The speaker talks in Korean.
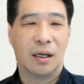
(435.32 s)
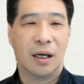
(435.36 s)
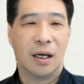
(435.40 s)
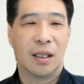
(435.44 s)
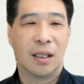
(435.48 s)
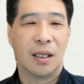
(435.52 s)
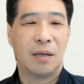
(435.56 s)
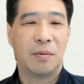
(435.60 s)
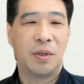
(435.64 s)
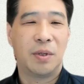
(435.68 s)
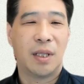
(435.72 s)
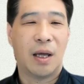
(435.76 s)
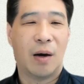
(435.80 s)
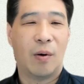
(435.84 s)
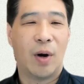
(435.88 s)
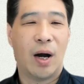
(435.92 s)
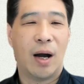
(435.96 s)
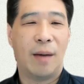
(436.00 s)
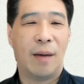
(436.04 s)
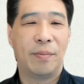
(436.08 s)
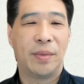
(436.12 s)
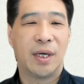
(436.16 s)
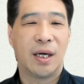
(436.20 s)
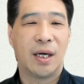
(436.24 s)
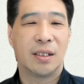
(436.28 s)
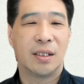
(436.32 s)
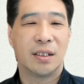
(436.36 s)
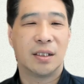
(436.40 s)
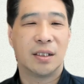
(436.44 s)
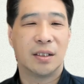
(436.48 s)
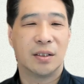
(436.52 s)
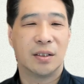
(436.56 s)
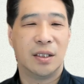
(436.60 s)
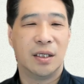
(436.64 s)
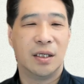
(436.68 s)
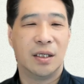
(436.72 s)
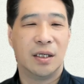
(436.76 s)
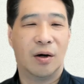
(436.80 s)
하나님이 나와 함께
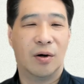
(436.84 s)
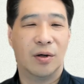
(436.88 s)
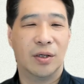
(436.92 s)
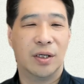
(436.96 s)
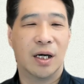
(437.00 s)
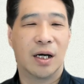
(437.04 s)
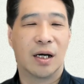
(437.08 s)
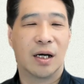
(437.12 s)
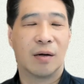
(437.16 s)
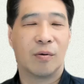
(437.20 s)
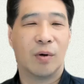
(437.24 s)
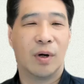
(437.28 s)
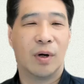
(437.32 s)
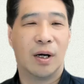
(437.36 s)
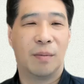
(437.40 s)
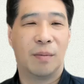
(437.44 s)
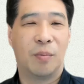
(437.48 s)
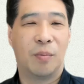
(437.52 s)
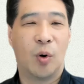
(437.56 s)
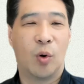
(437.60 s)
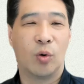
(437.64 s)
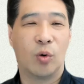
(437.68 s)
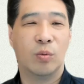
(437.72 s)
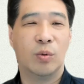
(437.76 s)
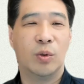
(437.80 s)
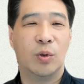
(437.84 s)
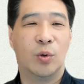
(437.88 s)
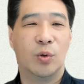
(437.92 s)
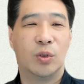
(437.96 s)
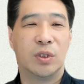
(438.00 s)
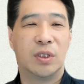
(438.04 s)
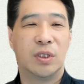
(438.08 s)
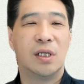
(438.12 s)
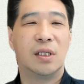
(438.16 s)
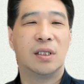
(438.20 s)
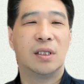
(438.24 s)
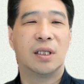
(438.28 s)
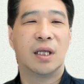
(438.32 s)
하시는 이 언약과 복음을
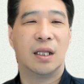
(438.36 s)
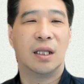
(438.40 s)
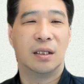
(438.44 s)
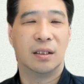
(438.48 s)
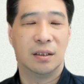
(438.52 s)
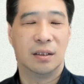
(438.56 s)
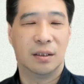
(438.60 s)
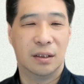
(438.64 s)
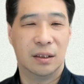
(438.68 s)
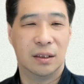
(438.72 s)
놓칠 때는